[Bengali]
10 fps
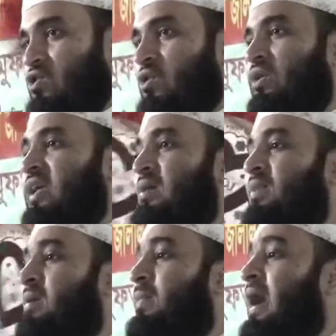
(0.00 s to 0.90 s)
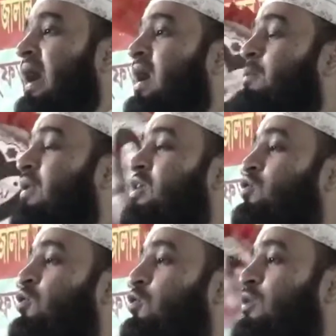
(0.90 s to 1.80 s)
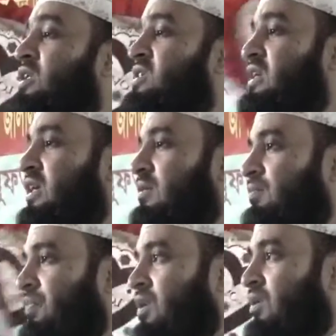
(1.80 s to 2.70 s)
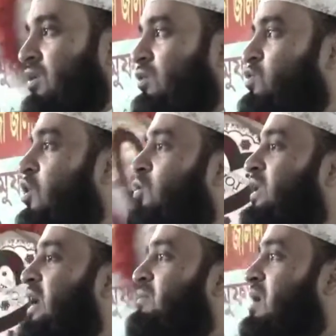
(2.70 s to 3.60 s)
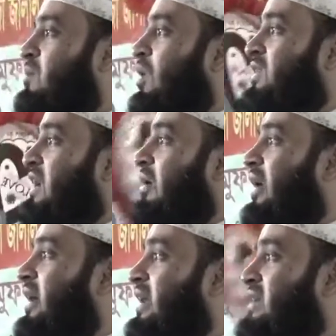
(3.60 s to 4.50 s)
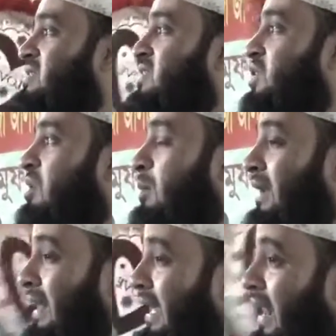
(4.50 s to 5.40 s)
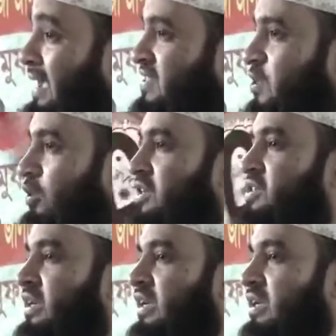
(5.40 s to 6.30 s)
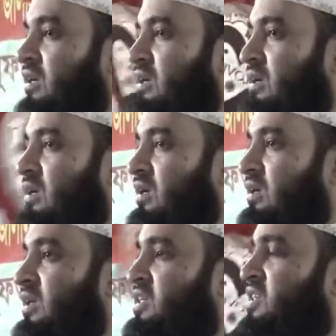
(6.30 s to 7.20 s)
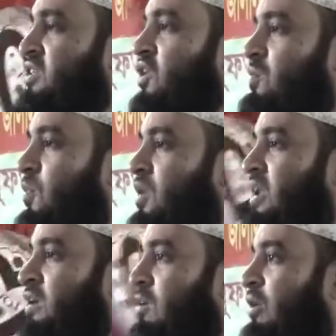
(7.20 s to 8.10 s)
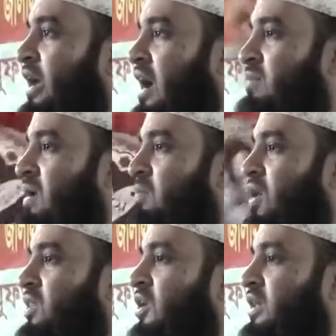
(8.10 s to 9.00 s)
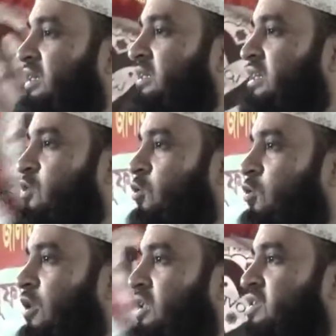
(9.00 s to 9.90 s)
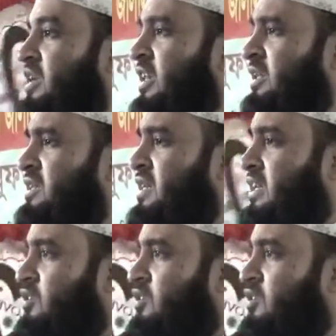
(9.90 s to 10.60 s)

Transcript: যখনই আমরা বেহায়াপনা শুরু করেছি যখনই আমরা মদ খাওয়াকে রাষ্ট্রীয়ভাবে লিগালাইজ করেছি নিষিদ্ধ পল্লীগুলোকে আমরা বৈধতা দিতে শুরু করেছি ঠিক ঠিক